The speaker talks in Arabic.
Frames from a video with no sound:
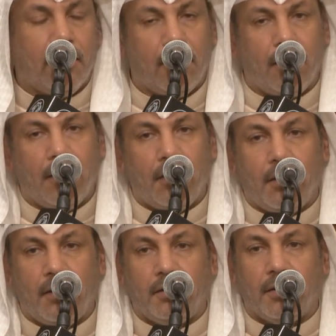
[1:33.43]

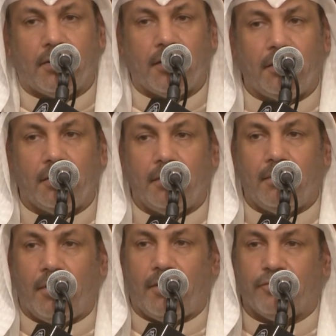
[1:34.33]
هالك
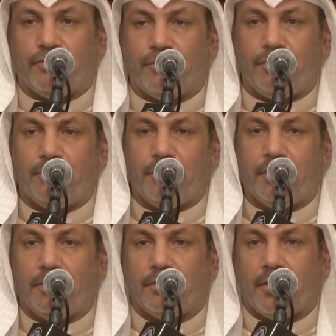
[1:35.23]
المعصوم
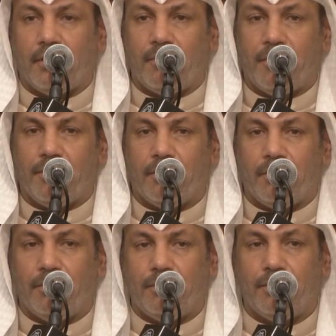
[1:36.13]
إلى
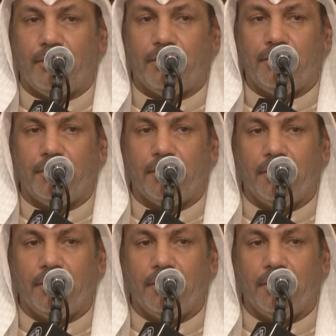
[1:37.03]
المظلوم